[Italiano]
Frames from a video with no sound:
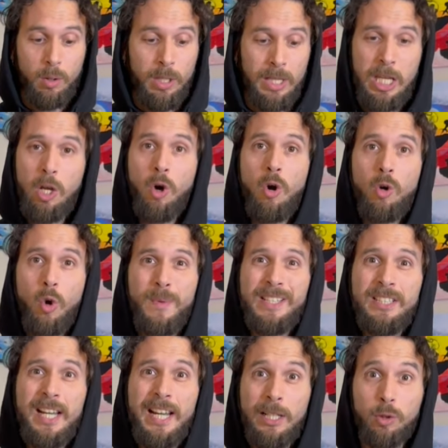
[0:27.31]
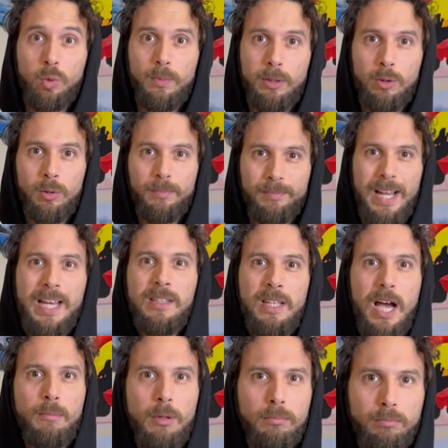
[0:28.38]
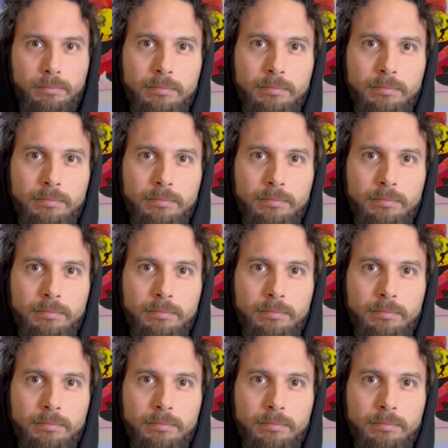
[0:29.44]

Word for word: Io comincerei subito, andiamo